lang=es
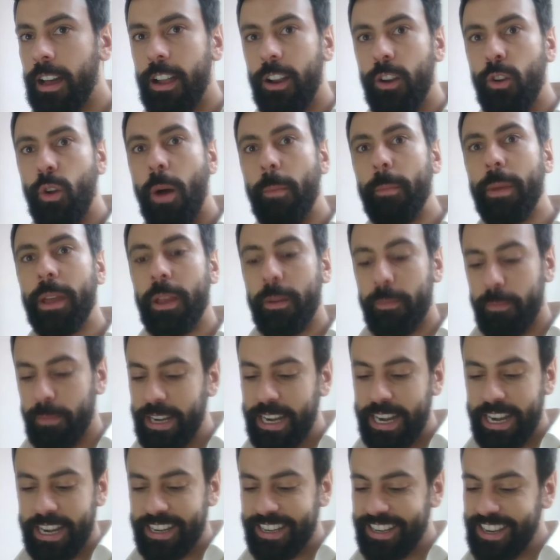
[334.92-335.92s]
lo amé.
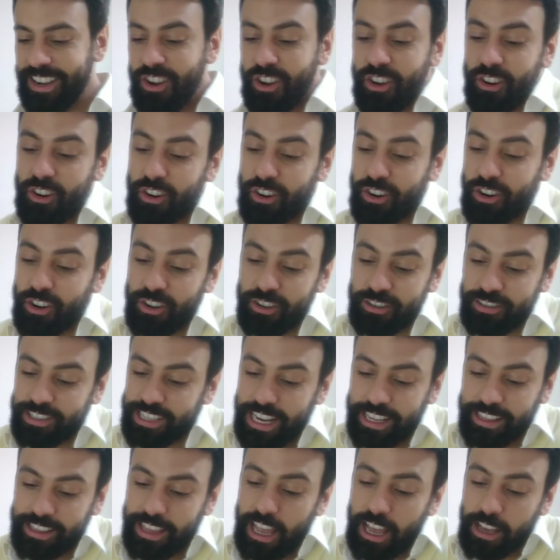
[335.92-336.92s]
Miren, no, no, no,
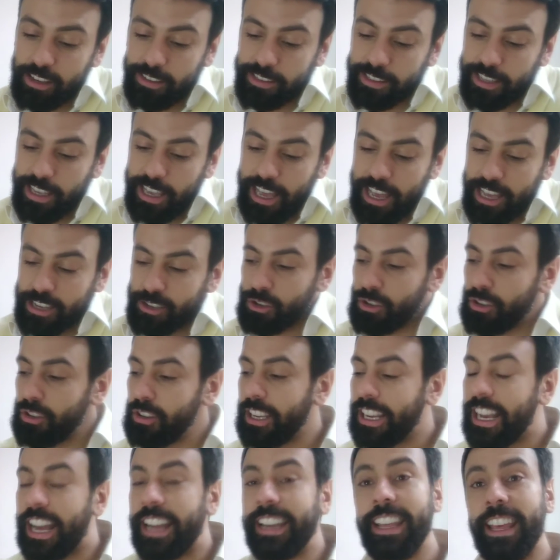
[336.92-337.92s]
ya está. O sea, yo
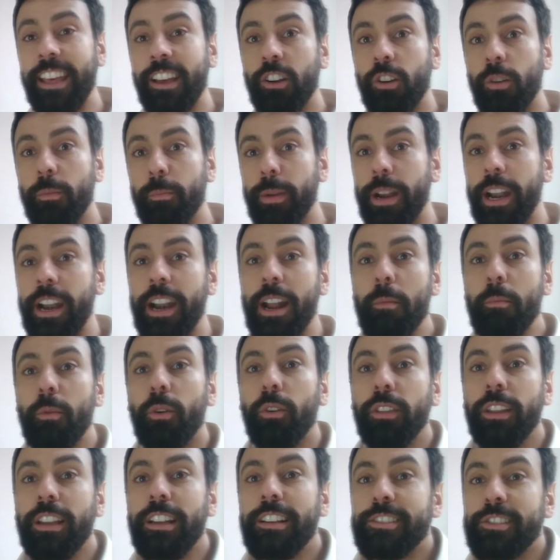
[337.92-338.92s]
dejaría de comprar a
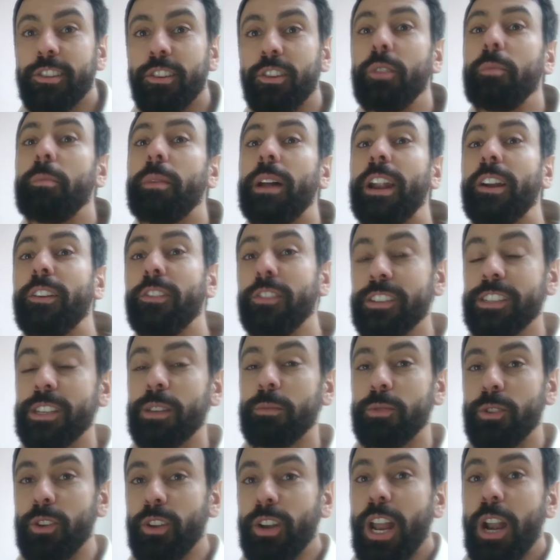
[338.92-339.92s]
Modil solo para no
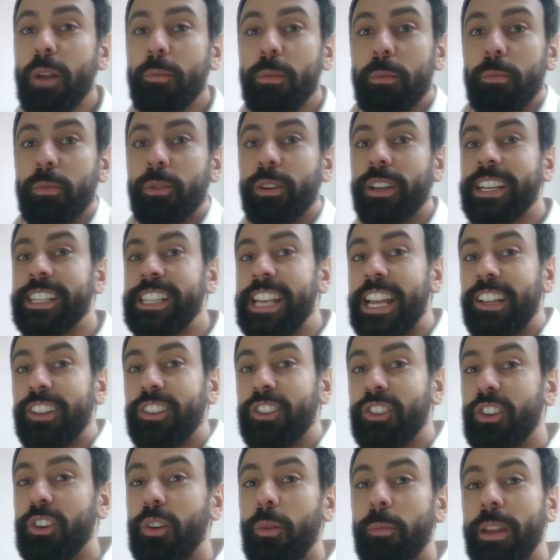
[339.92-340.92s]
decepcionarme, porque
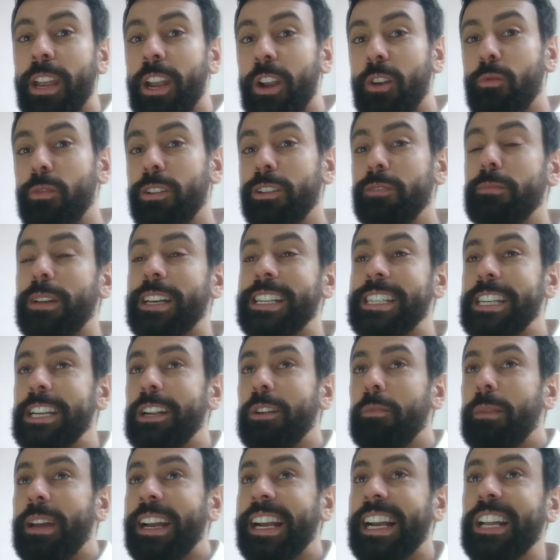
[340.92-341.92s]
ya todo. Miren, Read
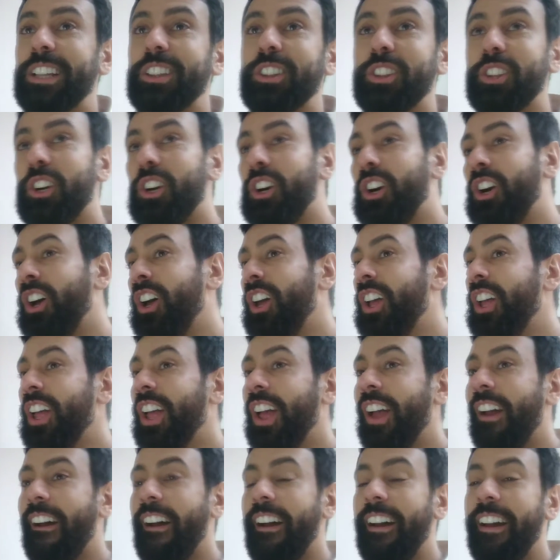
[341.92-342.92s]
Magic me encantó.
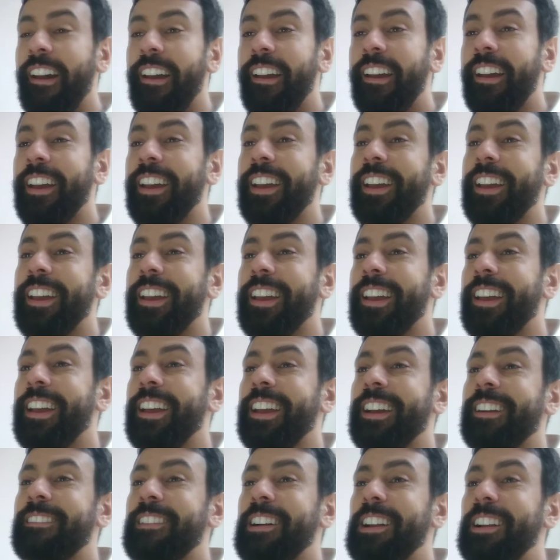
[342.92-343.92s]

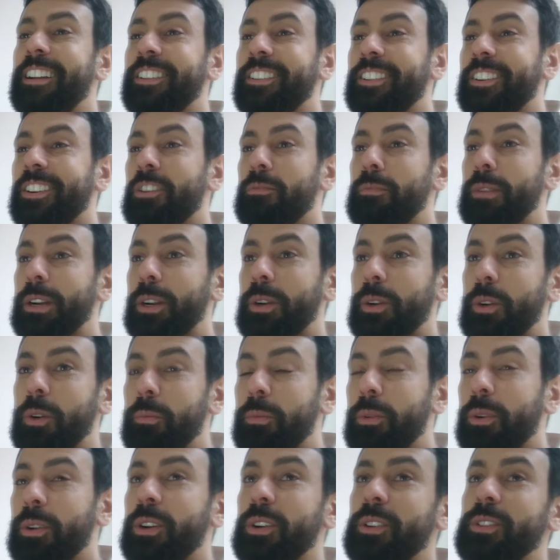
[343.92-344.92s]
Eh, ¿Cuál otro compré?
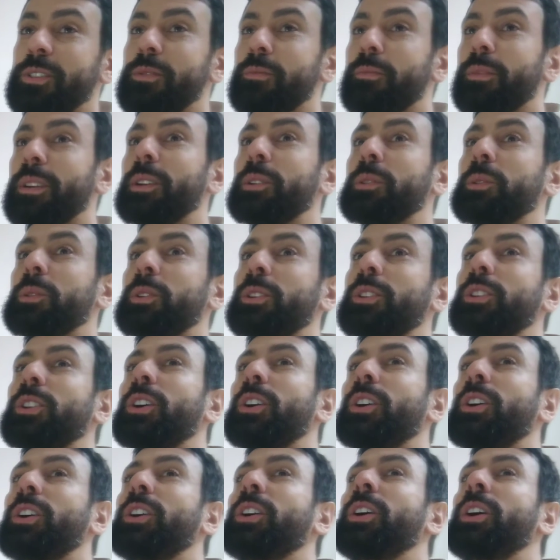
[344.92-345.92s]
Cupos me
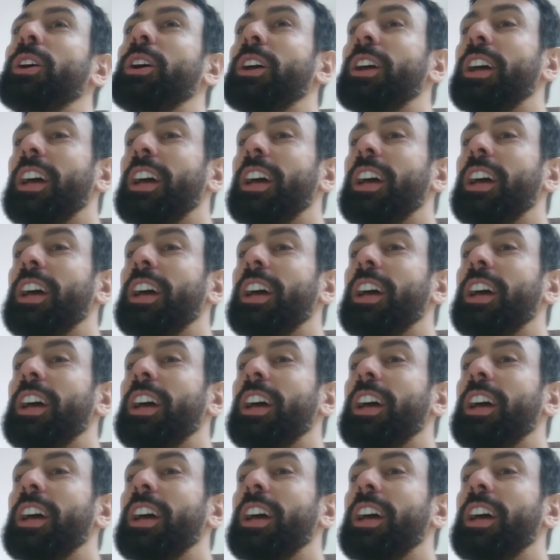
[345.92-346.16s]
gustó.